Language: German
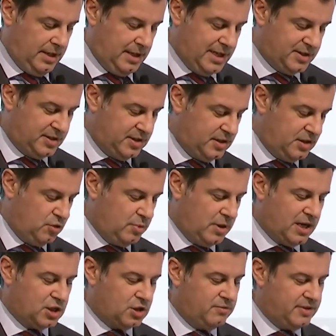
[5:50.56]
Lassen Sie sich
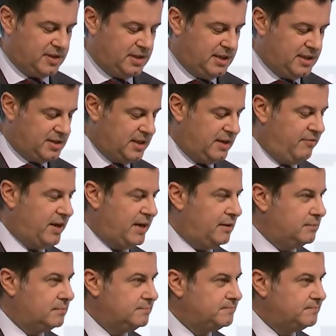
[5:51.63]
überraschen, was Sie da sehen werden.